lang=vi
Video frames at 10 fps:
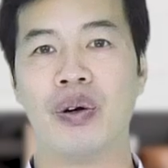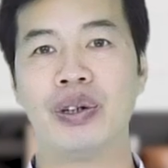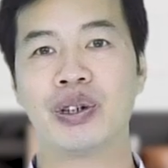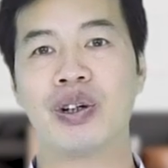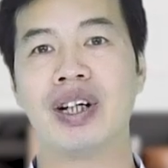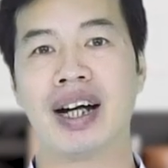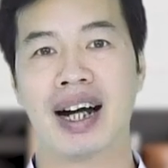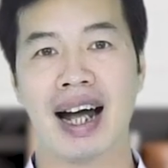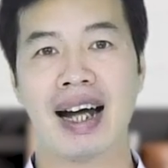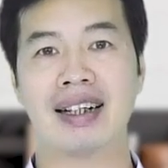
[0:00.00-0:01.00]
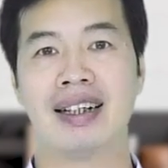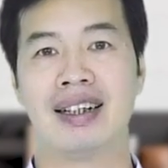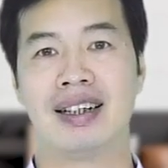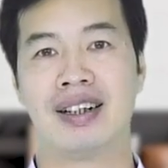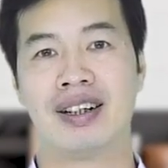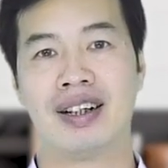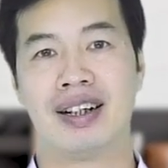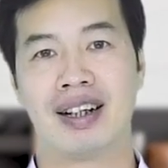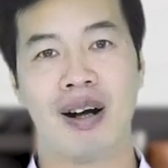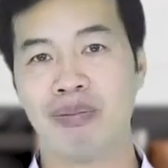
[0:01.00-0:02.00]
lỗi cho người khác
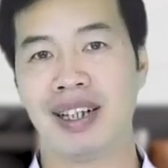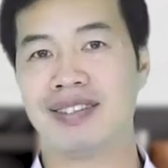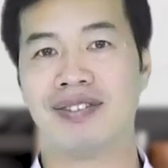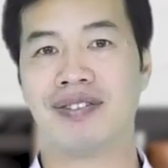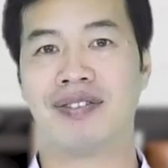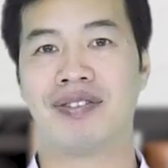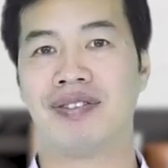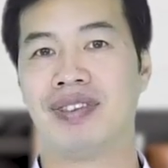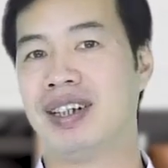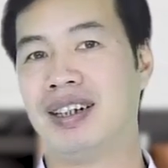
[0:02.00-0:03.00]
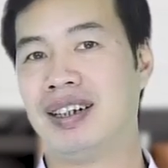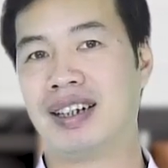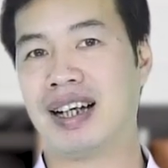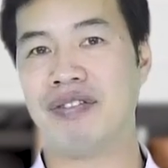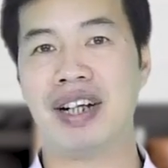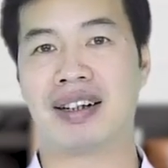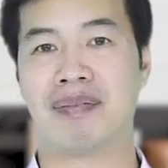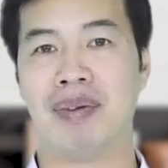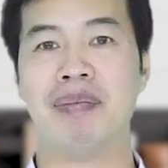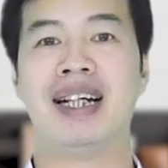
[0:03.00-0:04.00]
không nhận về cái việc
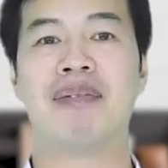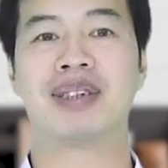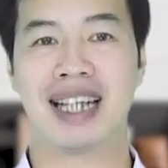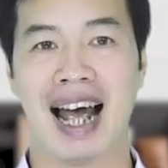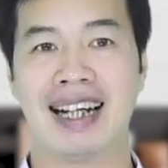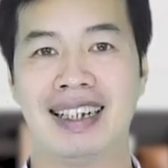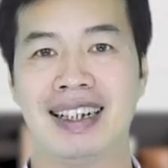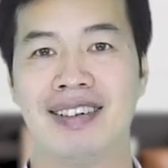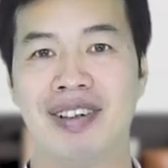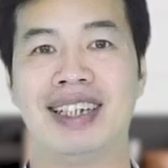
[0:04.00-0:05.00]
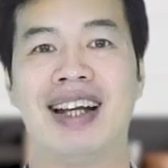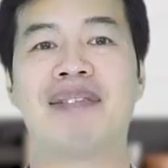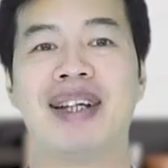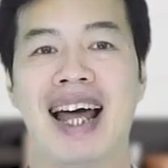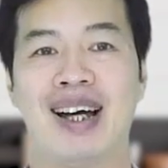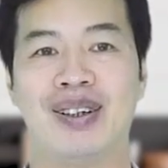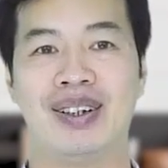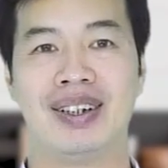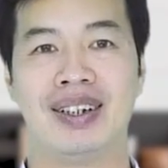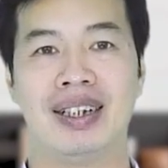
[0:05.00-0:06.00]
mà mình làm sai vậy thì làm thế nào
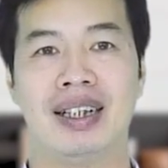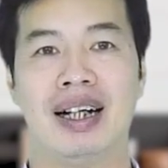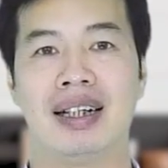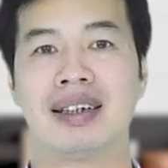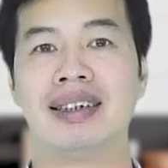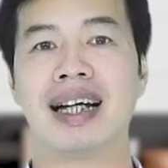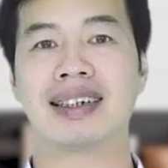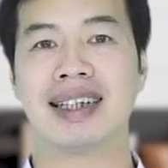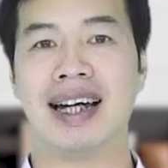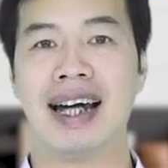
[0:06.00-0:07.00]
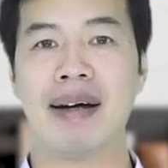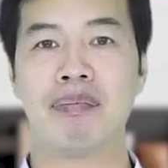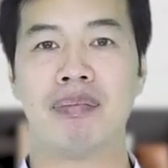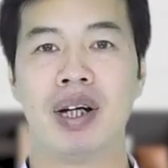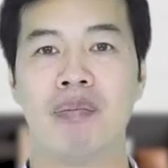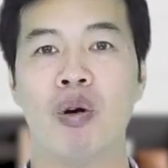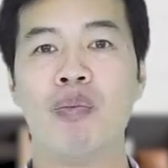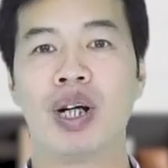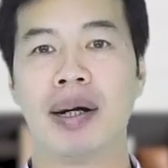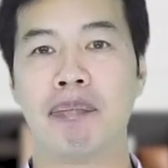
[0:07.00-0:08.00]
à, tình trạng trẻ em
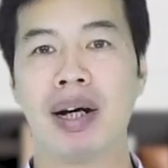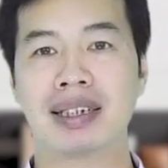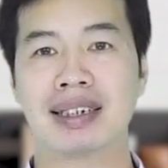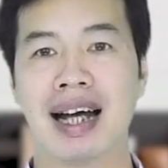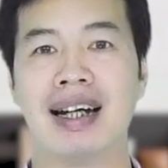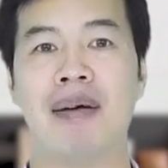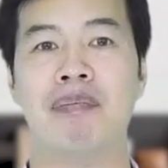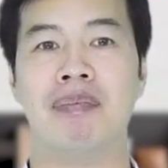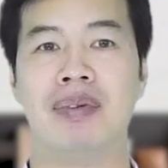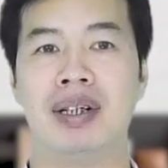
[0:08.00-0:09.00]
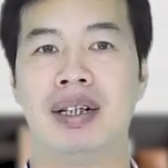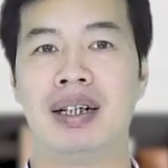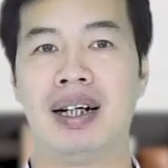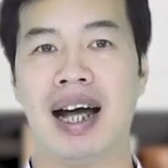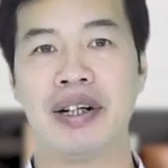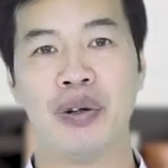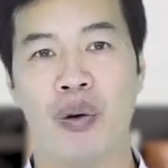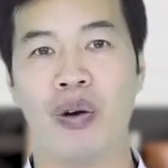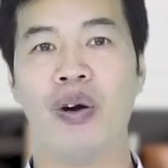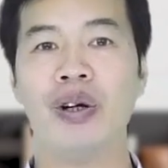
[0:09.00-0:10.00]
mỗi một lần mắc sai lầm là hay
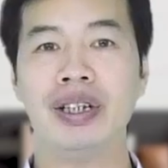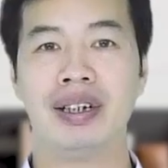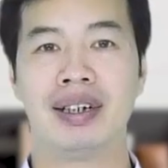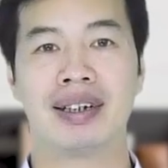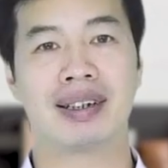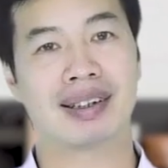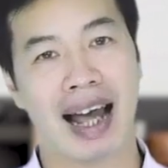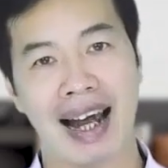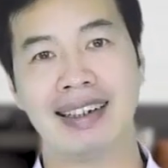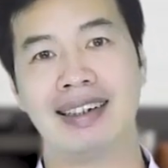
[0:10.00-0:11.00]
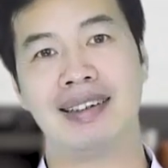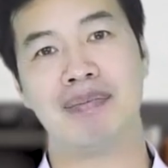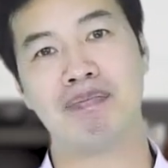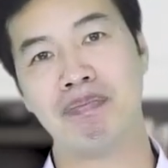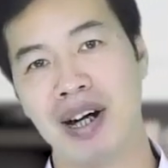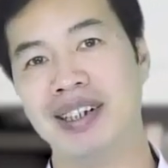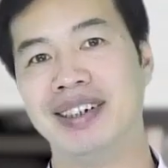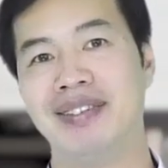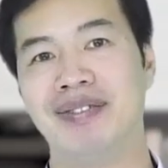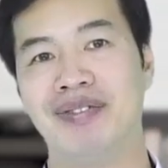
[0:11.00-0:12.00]
đổ lỗi tại bởi
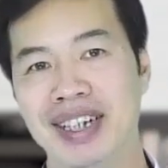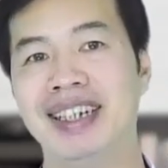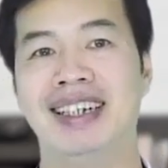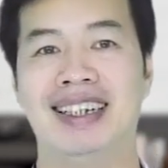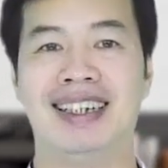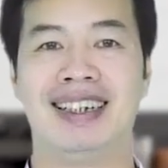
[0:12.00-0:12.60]
vì